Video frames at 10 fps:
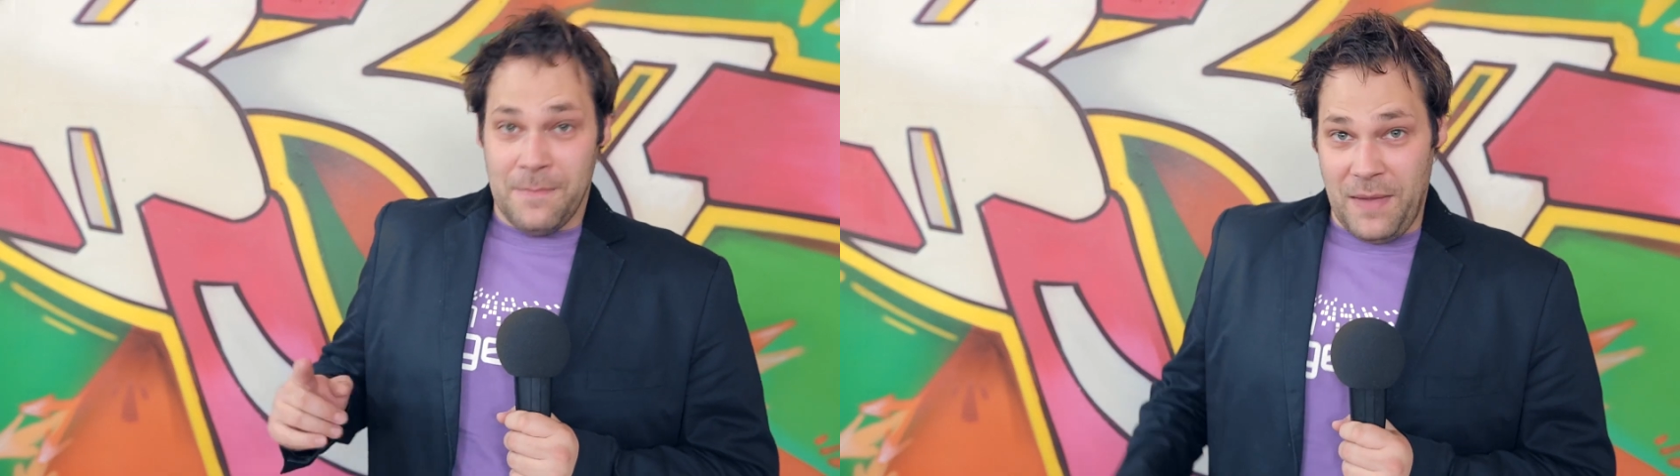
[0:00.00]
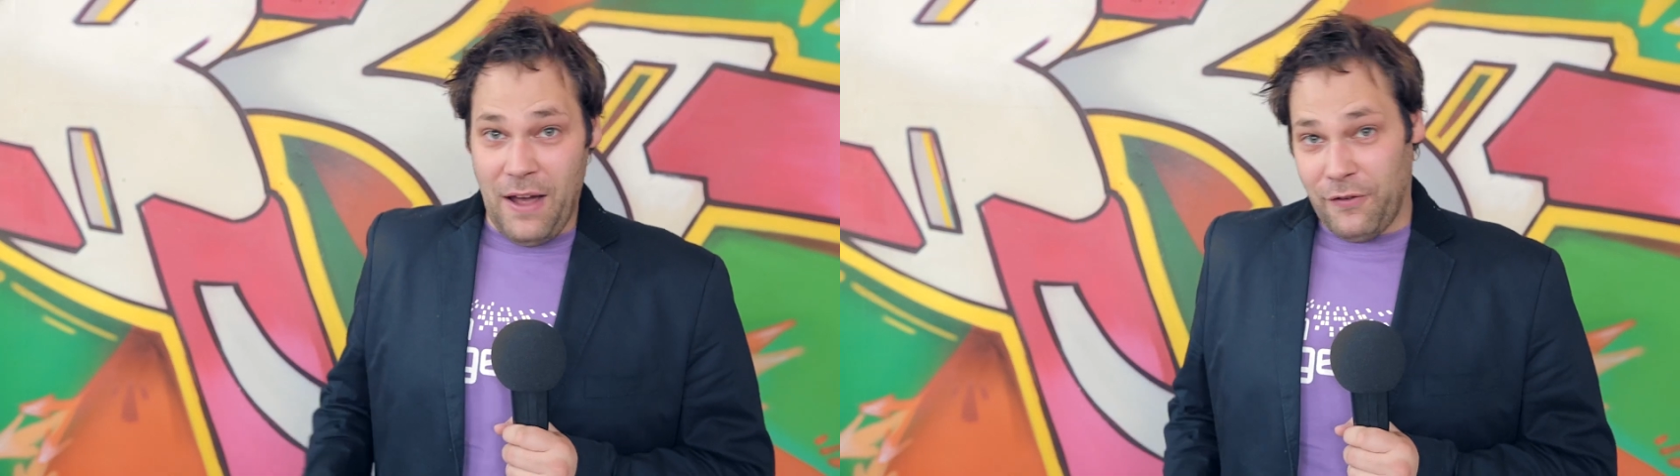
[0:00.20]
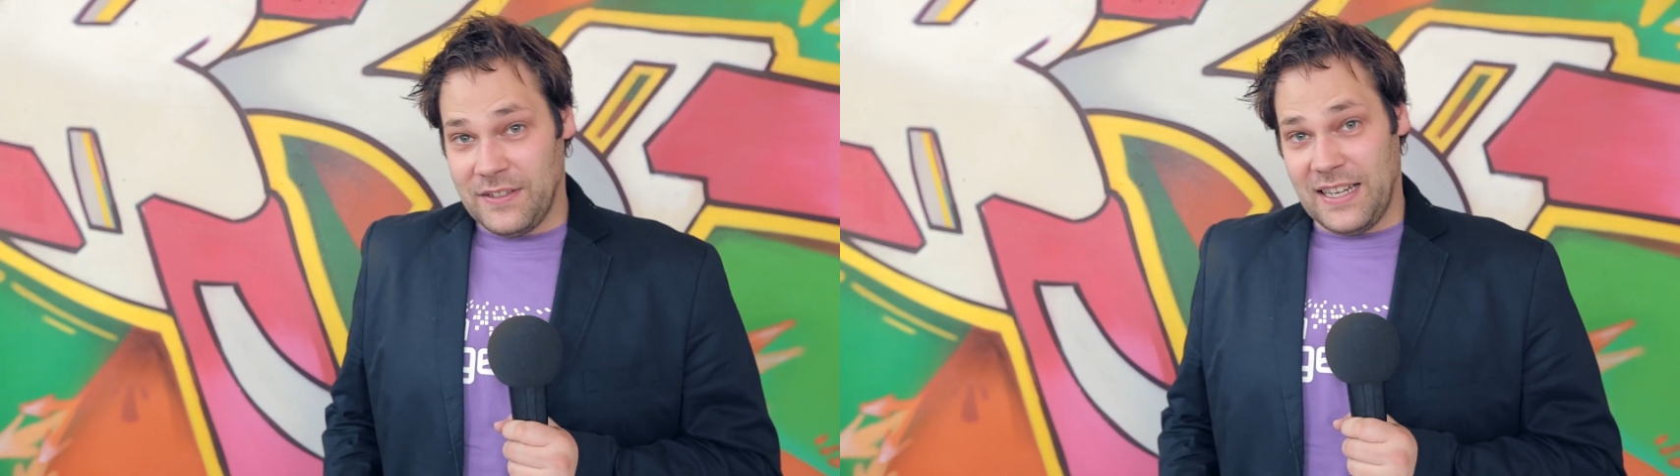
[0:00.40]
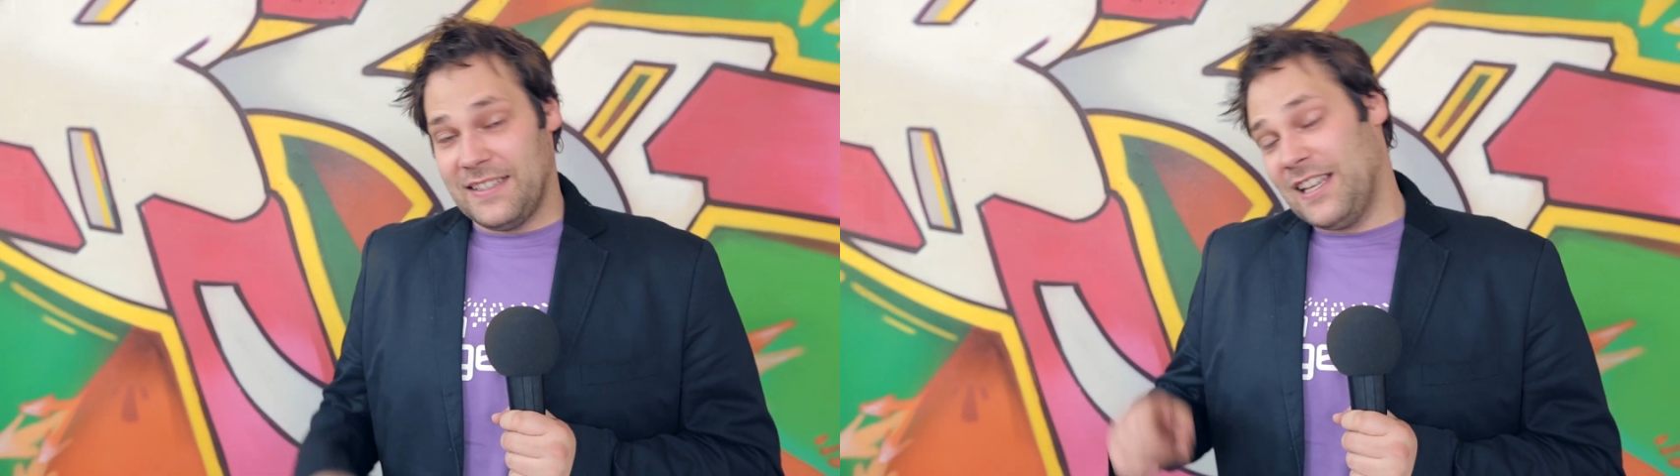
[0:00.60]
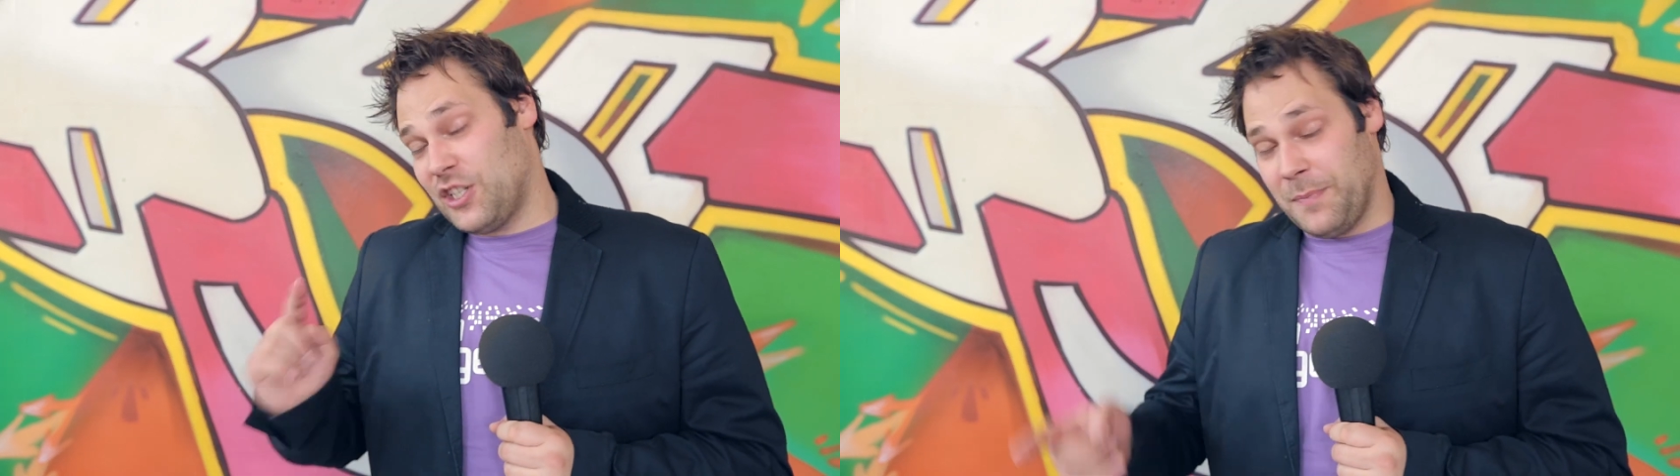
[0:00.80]
Mehr von
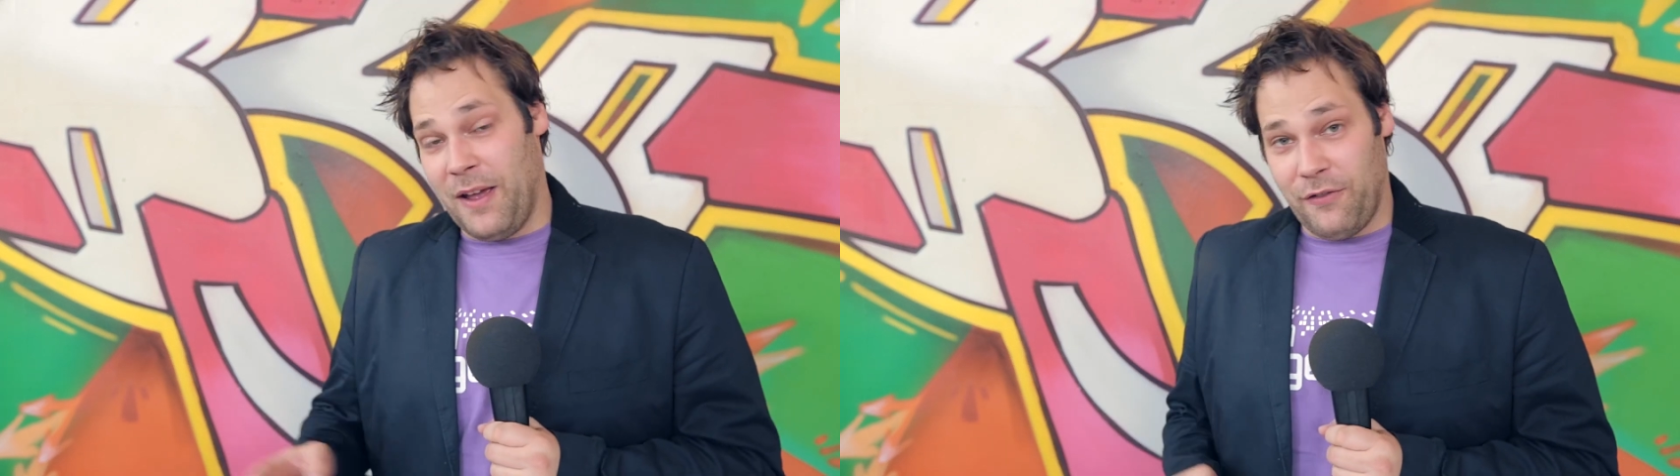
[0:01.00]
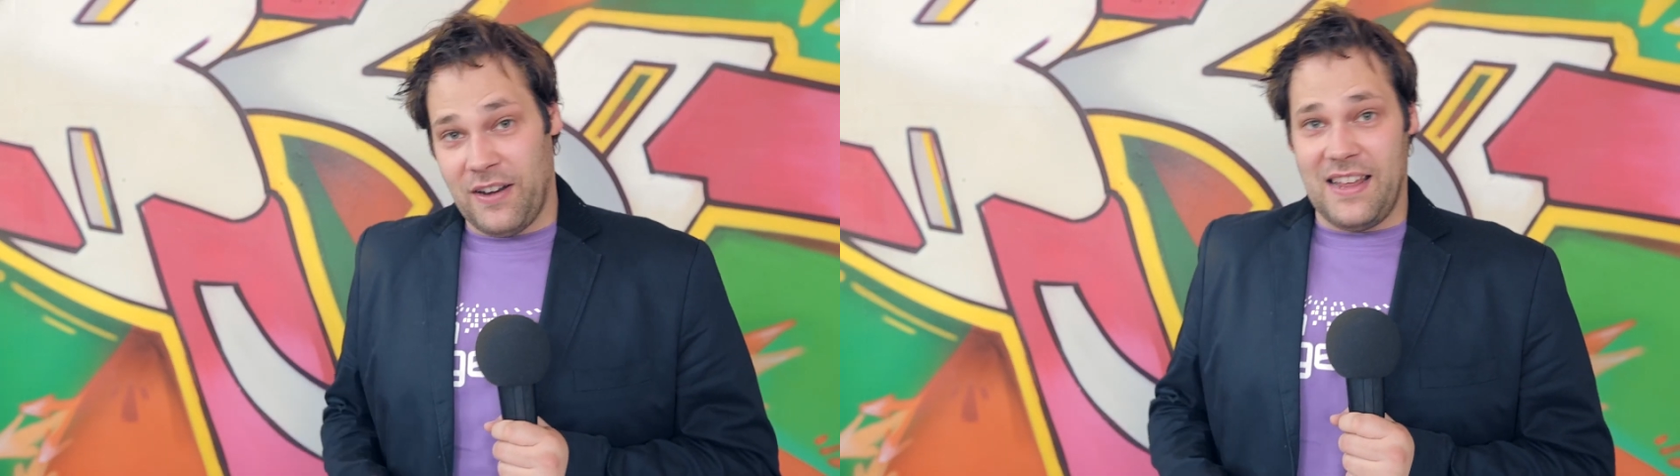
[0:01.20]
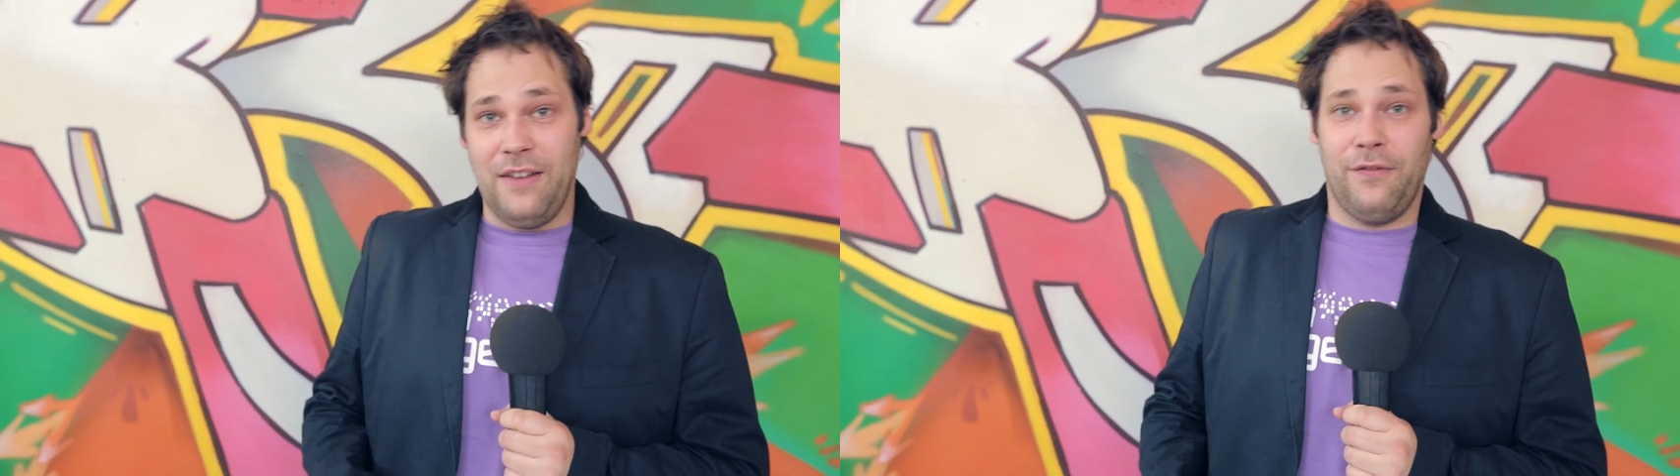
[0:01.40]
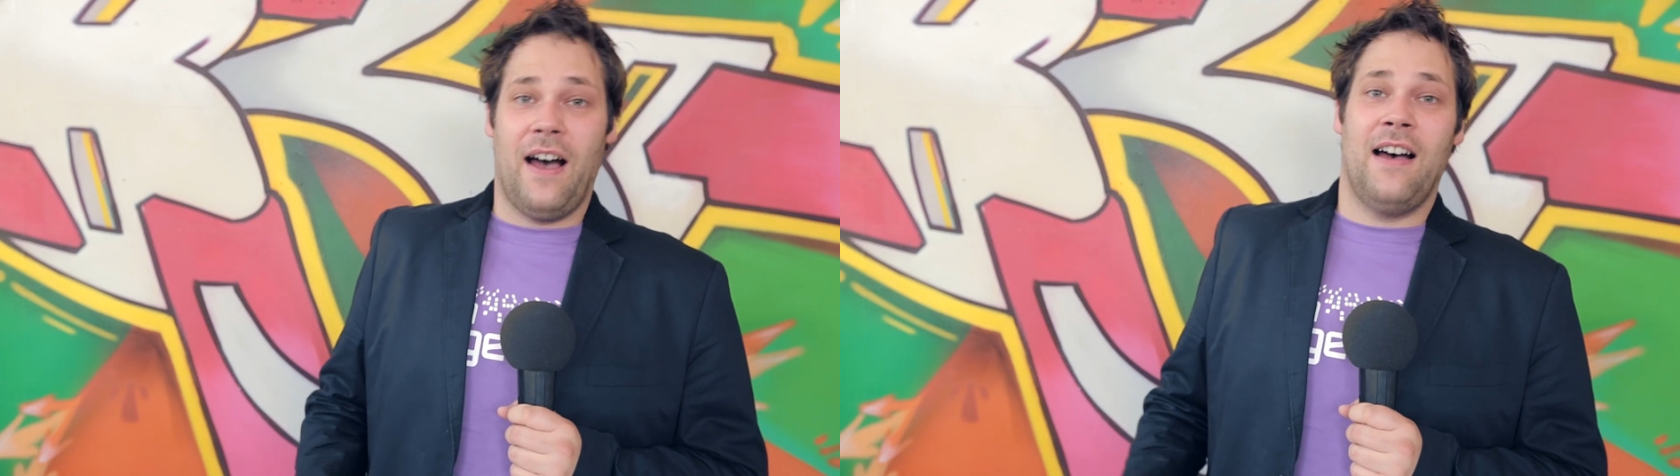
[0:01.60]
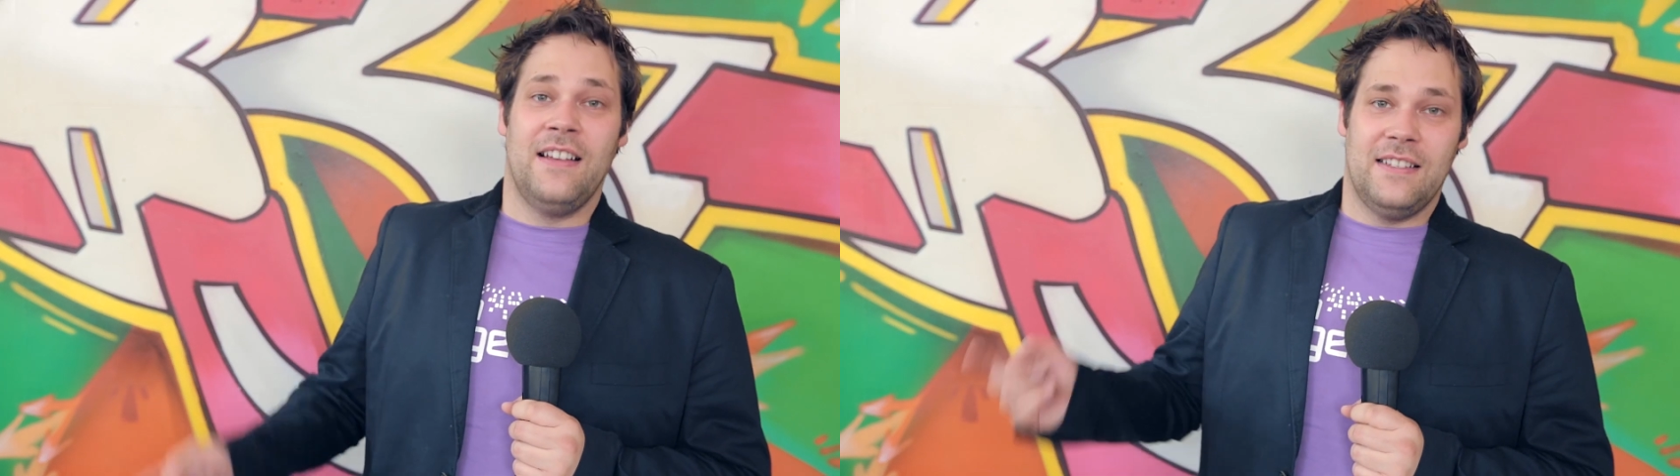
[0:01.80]
TechStage, mehr von der
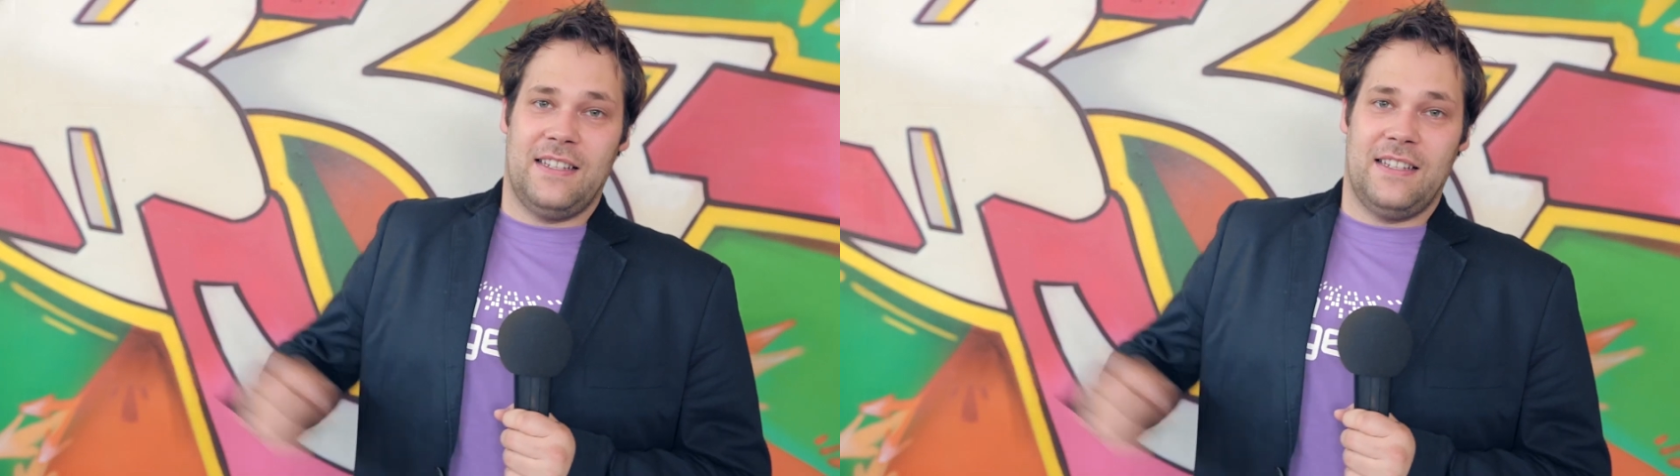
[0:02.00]
IFA